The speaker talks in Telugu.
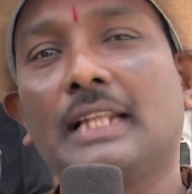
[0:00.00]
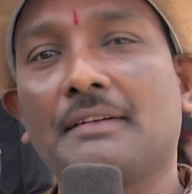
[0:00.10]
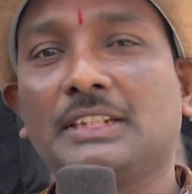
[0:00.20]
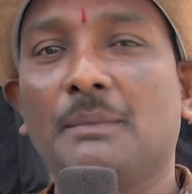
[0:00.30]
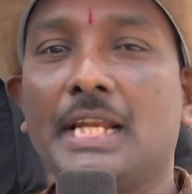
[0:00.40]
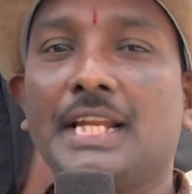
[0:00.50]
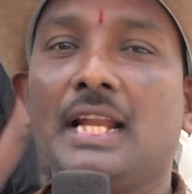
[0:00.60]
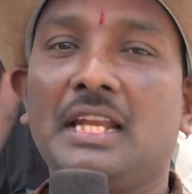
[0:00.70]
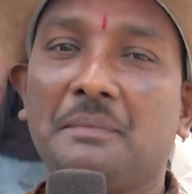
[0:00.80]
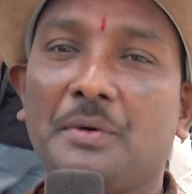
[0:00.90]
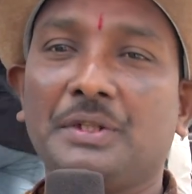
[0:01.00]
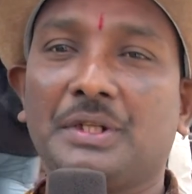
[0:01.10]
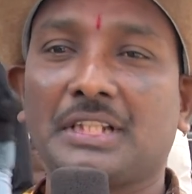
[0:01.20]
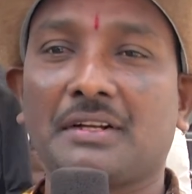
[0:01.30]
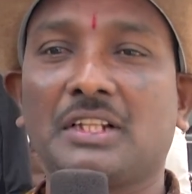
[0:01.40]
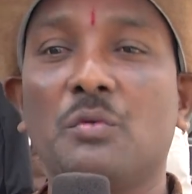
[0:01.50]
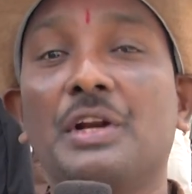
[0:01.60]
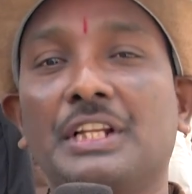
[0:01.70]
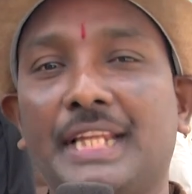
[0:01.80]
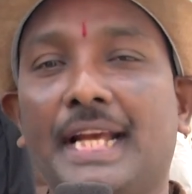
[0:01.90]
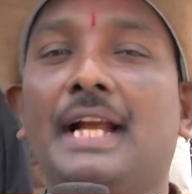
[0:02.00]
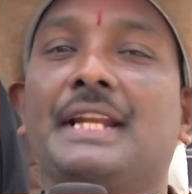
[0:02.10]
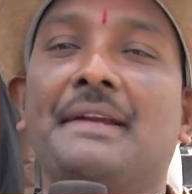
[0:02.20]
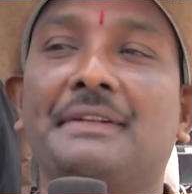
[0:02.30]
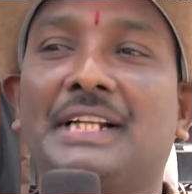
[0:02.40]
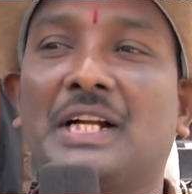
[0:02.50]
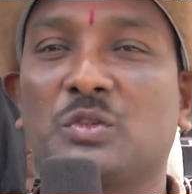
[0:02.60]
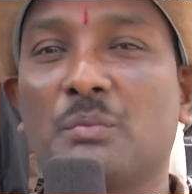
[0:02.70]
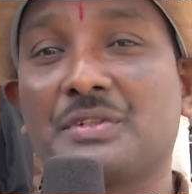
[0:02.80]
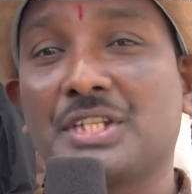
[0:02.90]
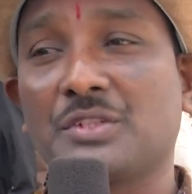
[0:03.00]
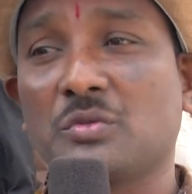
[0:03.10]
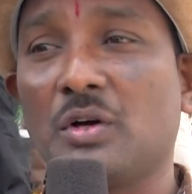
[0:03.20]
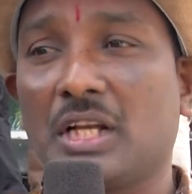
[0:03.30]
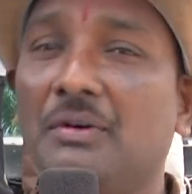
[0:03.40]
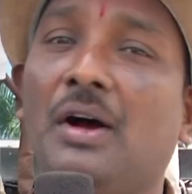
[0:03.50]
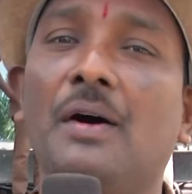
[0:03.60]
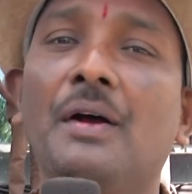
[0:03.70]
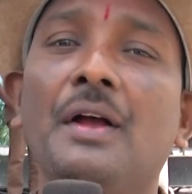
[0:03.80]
తర్వాత మలినాలని పోయిన తర్వాత ఒండి దేహాన్ని ఏ విధంగా శుభ్రం చేసుకోగలమో